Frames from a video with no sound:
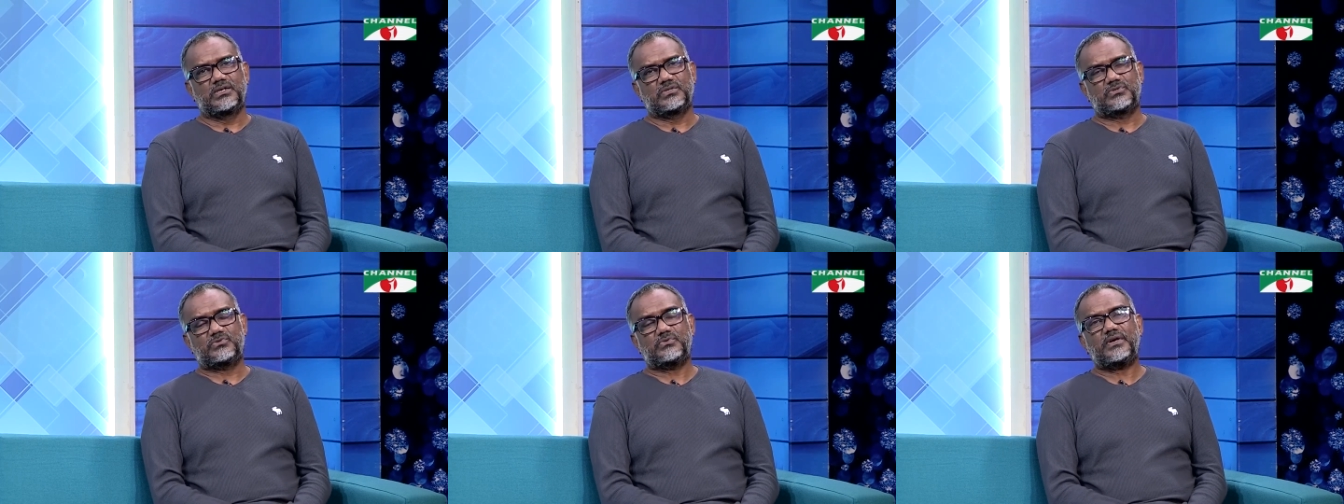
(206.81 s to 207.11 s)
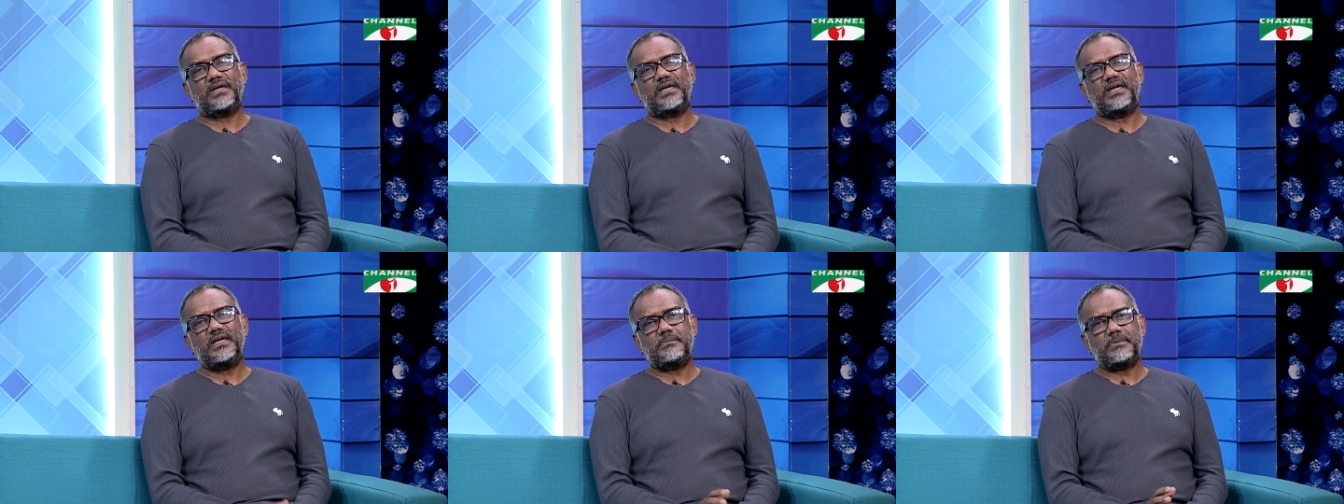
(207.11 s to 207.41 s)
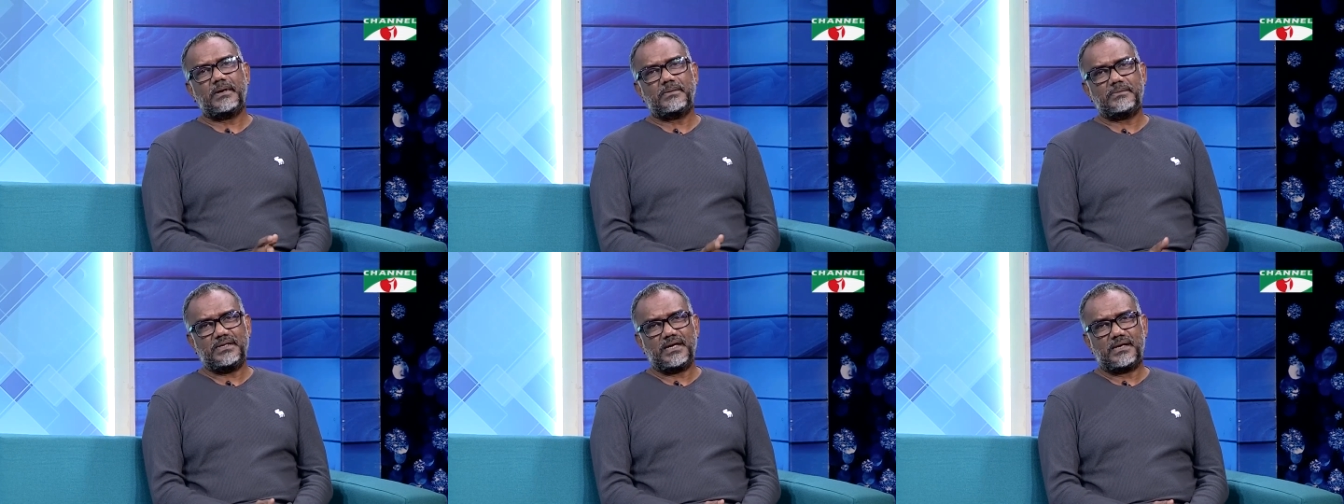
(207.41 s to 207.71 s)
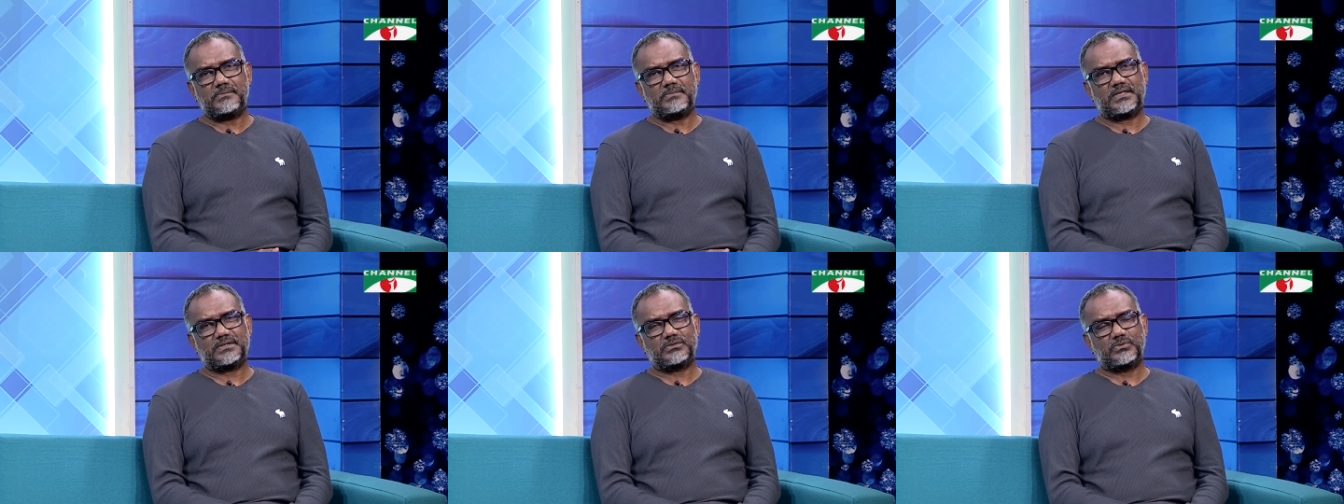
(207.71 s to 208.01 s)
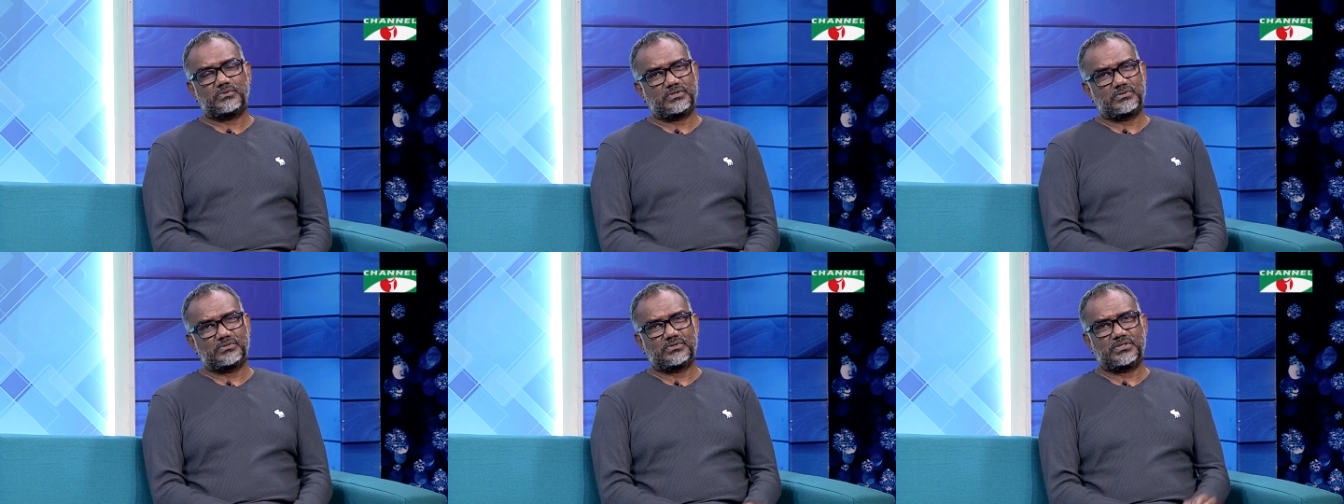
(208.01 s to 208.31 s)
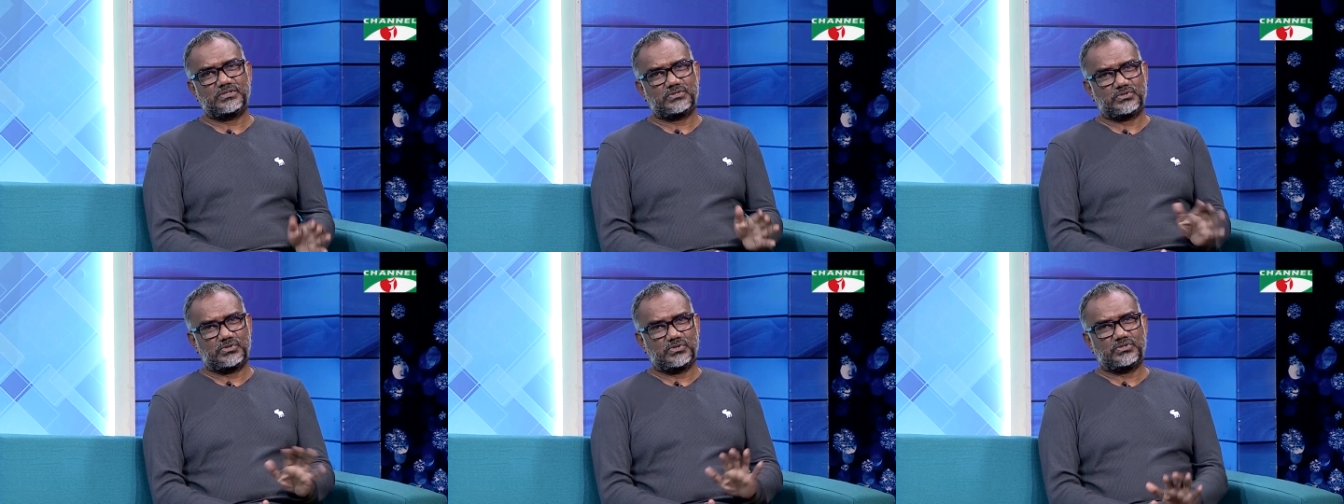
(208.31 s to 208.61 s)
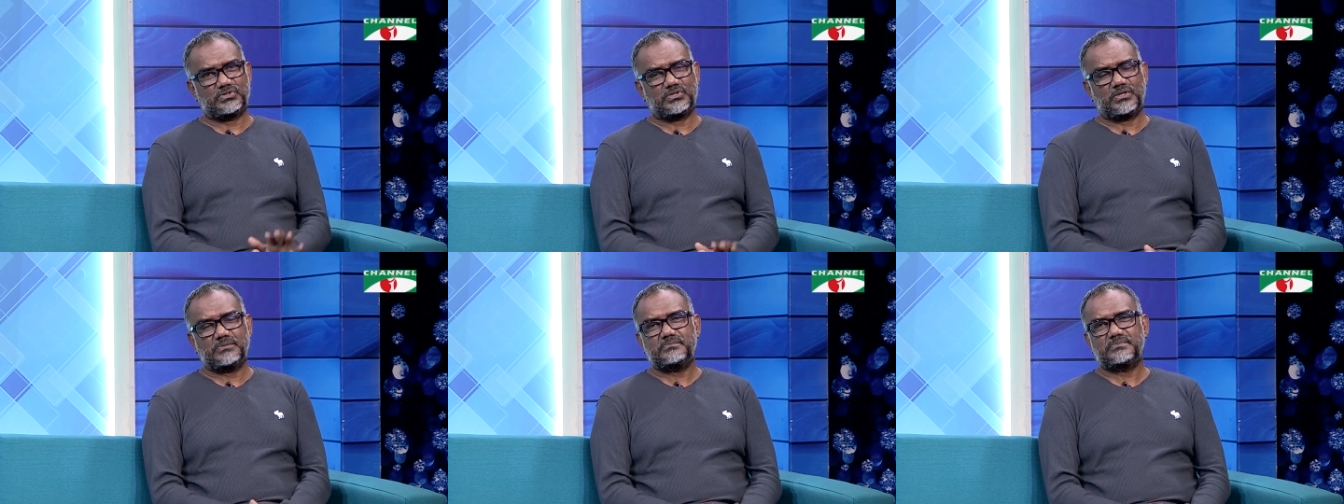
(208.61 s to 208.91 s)
তো এইভাবেই আমার গড়ে ওঠে
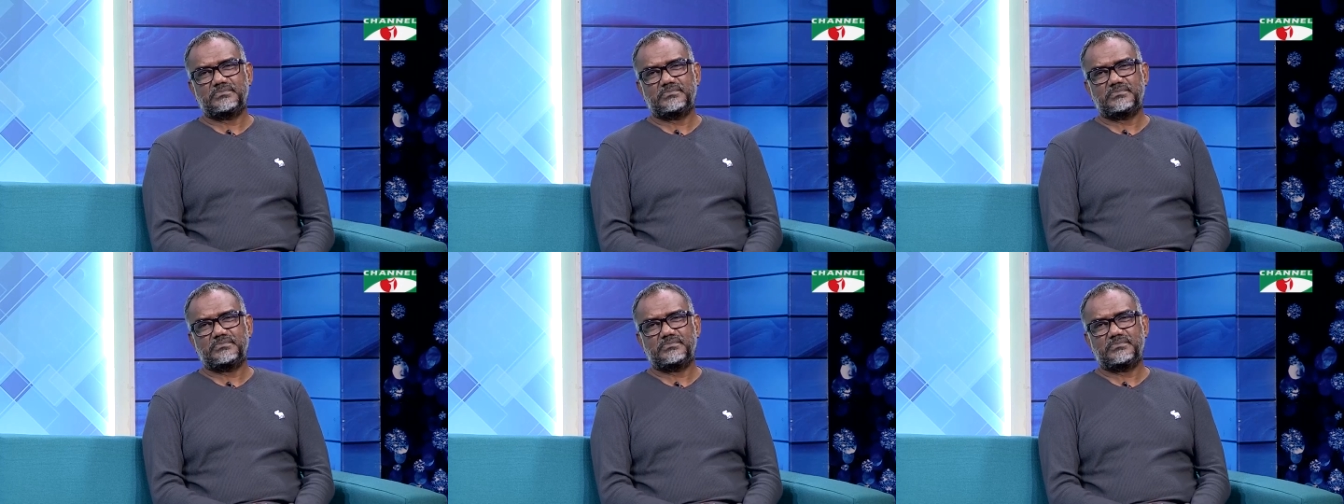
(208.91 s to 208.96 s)
শৈশব